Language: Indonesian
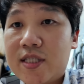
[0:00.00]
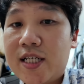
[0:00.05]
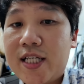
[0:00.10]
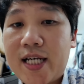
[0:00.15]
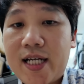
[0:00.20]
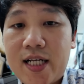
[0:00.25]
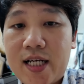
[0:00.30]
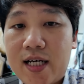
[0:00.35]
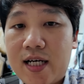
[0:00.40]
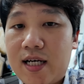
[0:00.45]
Jadi
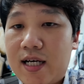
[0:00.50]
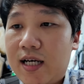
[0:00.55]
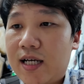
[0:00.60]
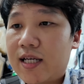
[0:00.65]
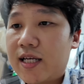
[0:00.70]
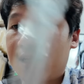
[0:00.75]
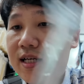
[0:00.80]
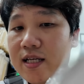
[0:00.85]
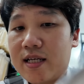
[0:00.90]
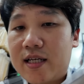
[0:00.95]

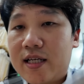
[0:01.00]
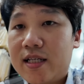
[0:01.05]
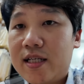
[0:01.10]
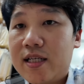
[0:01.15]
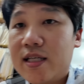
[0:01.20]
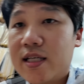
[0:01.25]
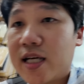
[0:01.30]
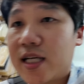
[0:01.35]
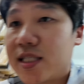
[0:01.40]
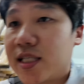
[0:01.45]
ada
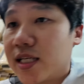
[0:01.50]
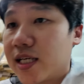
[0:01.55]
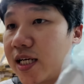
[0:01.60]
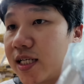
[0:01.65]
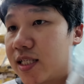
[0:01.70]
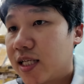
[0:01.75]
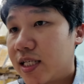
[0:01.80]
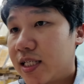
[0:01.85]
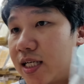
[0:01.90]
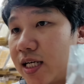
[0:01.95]
ini
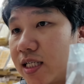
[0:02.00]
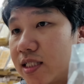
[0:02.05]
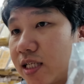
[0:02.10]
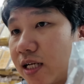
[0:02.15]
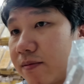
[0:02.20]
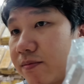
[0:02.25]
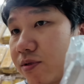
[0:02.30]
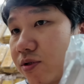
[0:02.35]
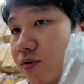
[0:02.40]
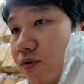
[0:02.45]
casing-casingnya
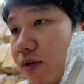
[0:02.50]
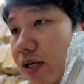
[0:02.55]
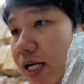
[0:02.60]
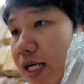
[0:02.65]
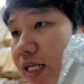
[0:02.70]
Samsung